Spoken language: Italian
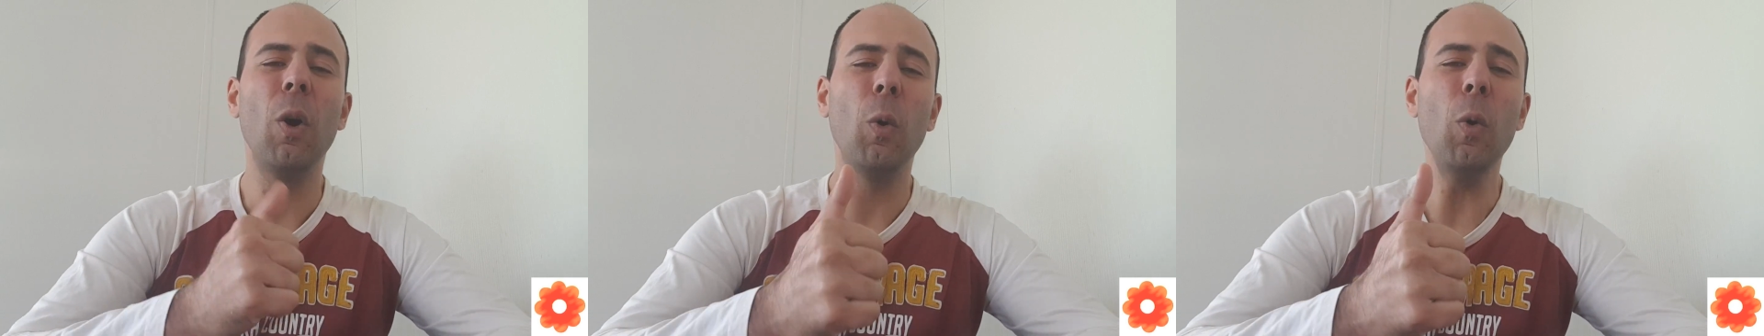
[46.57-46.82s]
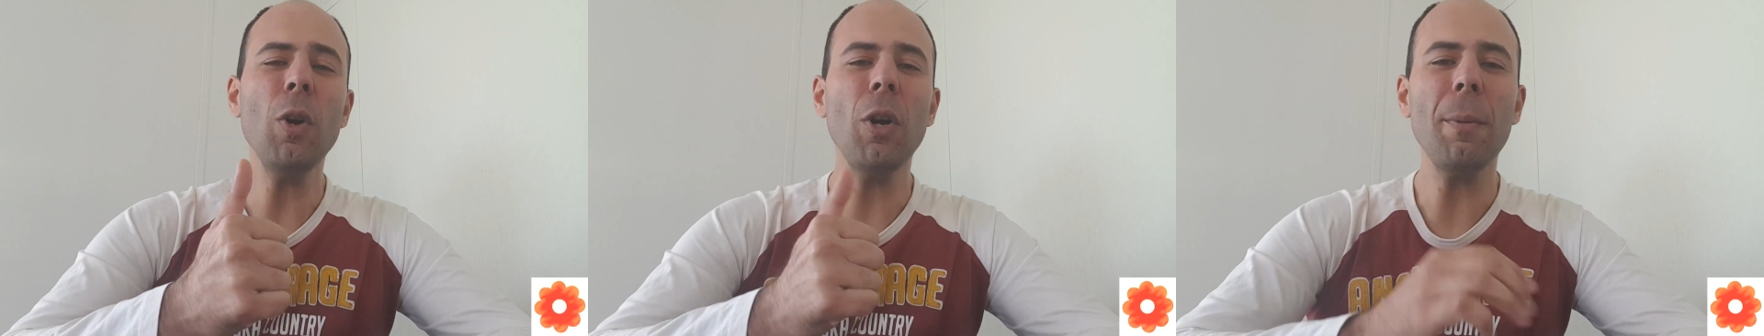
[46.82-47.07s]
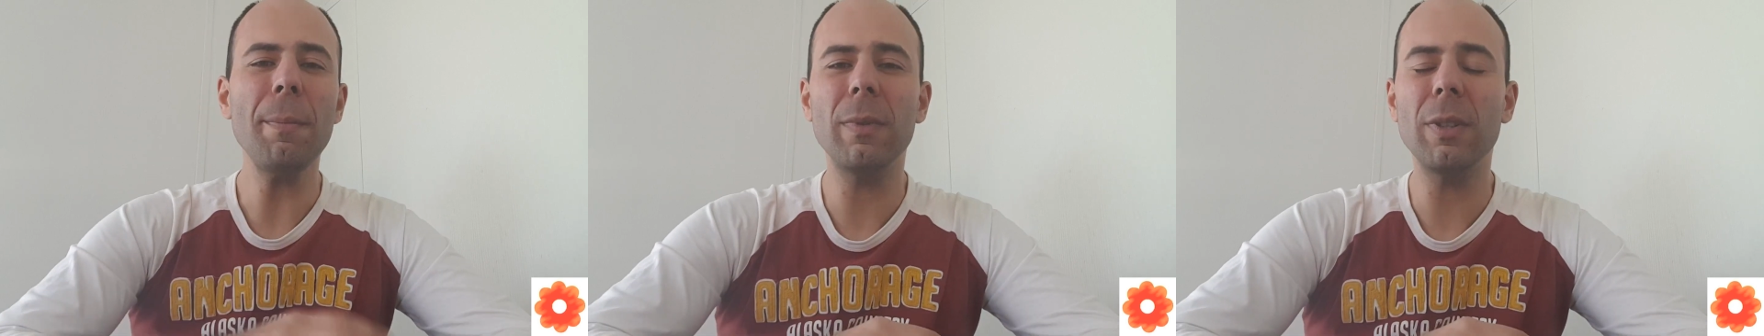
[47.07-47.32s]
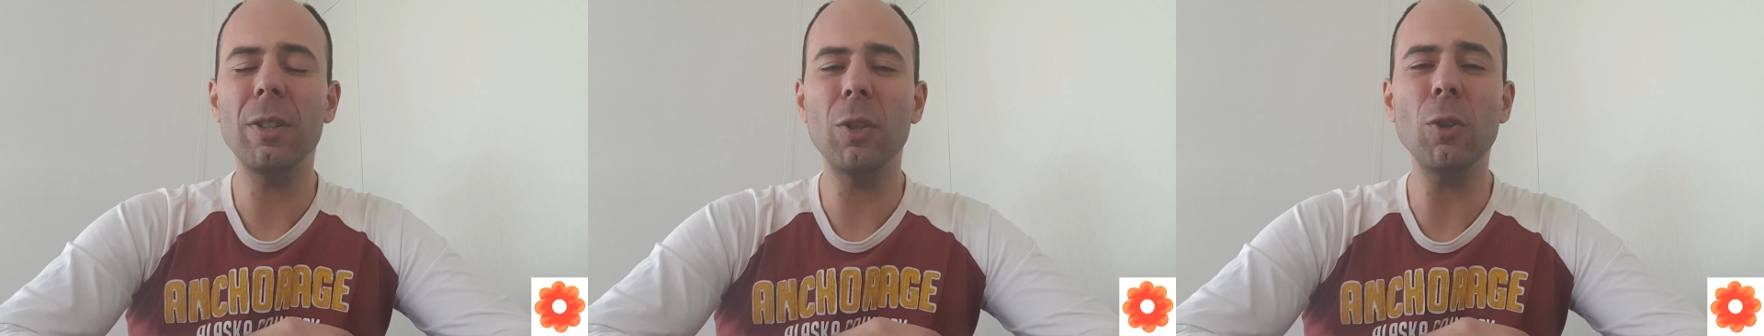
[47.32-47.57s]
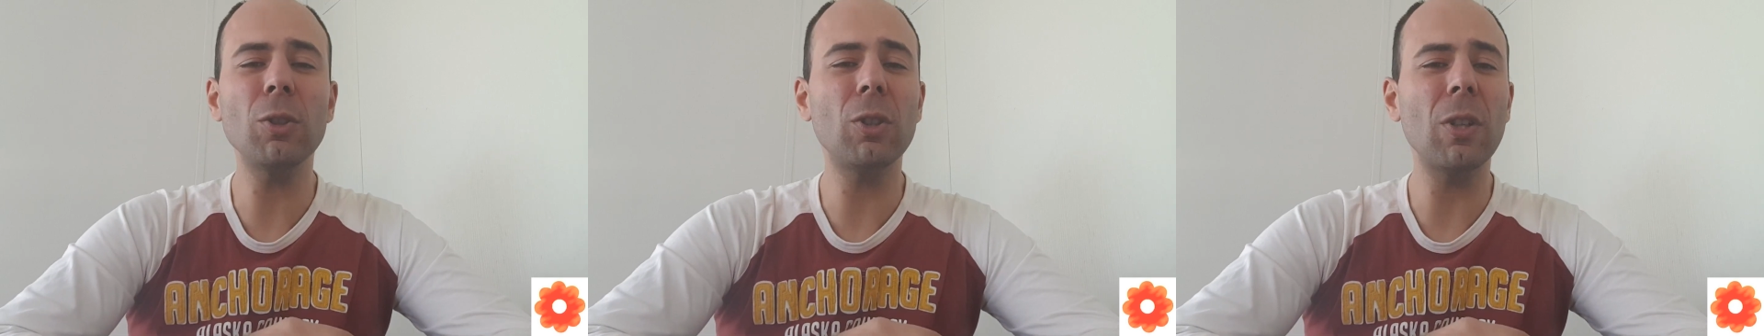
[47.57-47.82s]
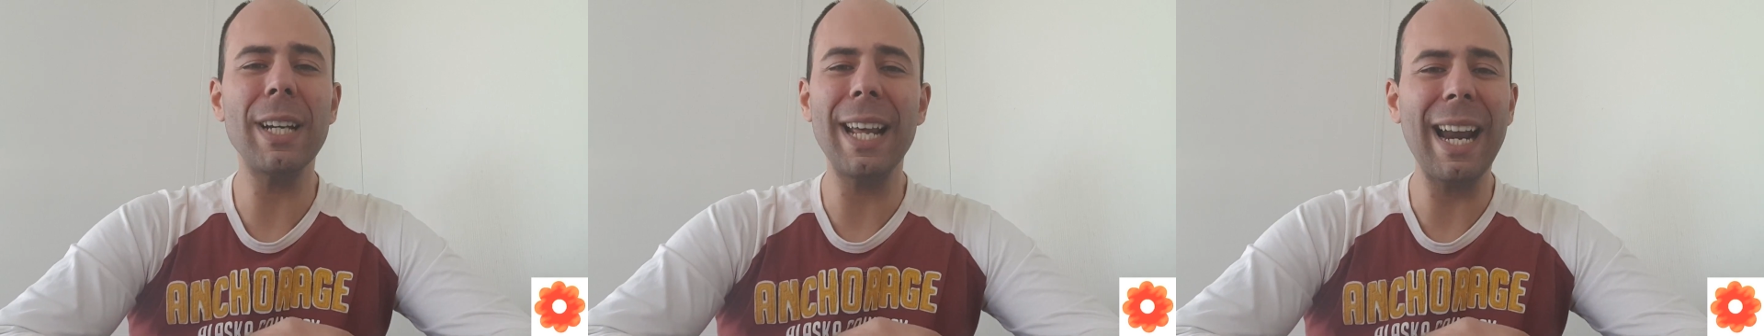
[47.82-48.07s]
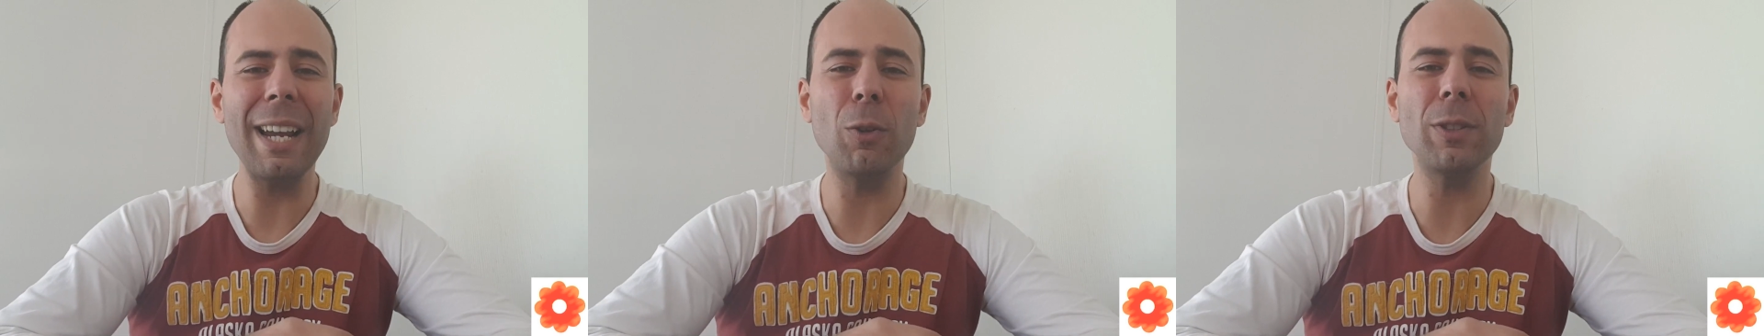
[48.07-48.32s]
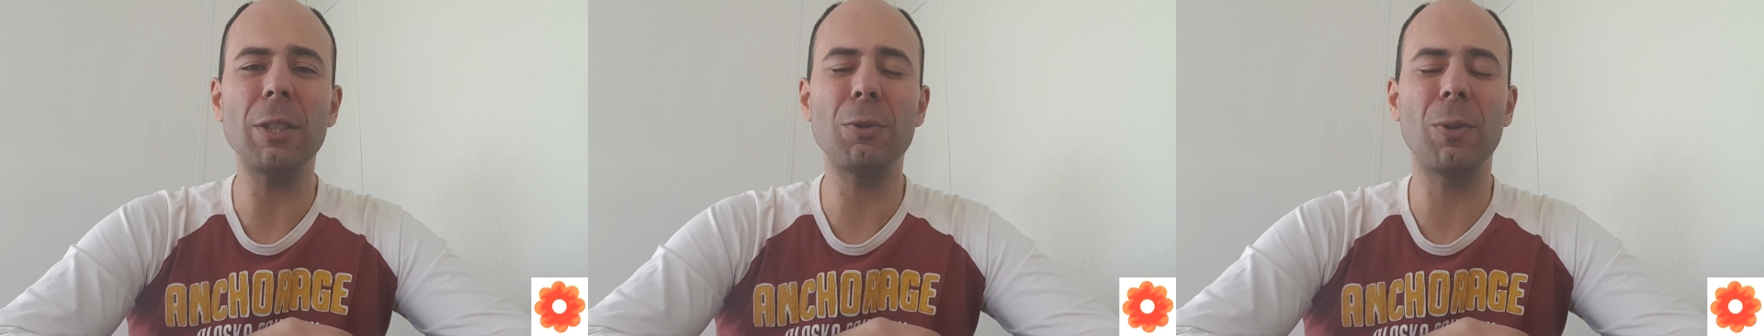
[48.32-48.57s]
Uno, non tornerà in
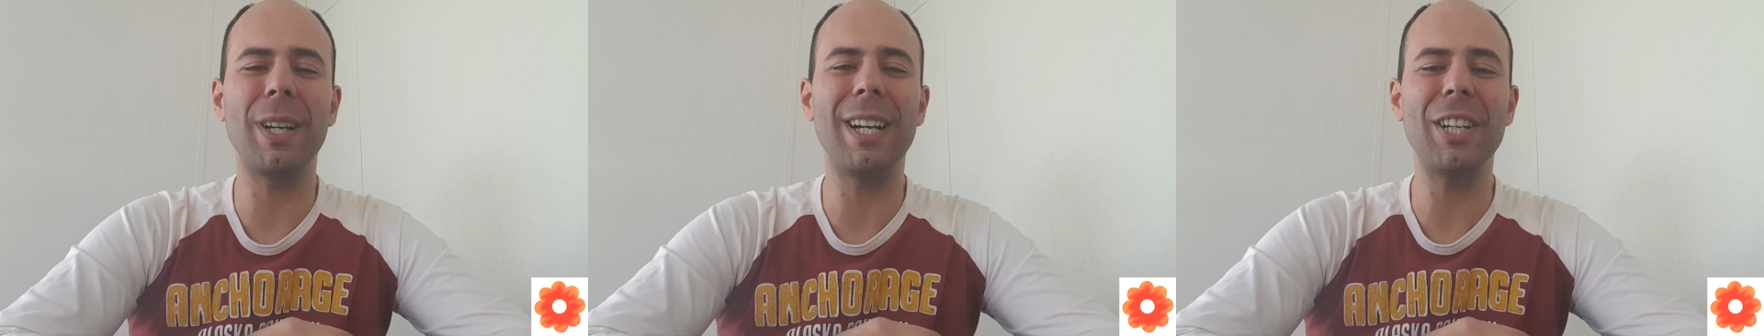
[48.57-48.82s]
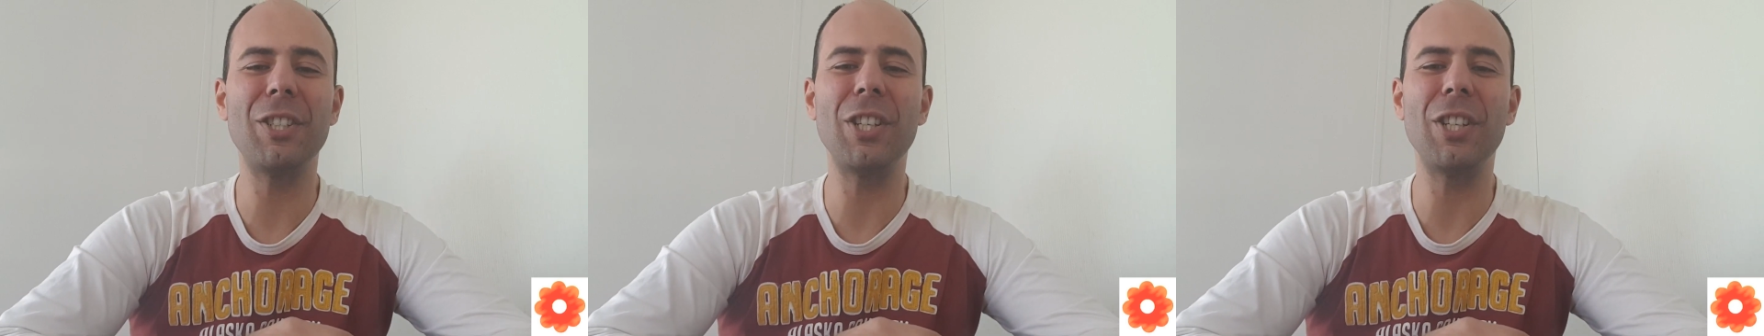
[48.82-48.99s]
onda su Canale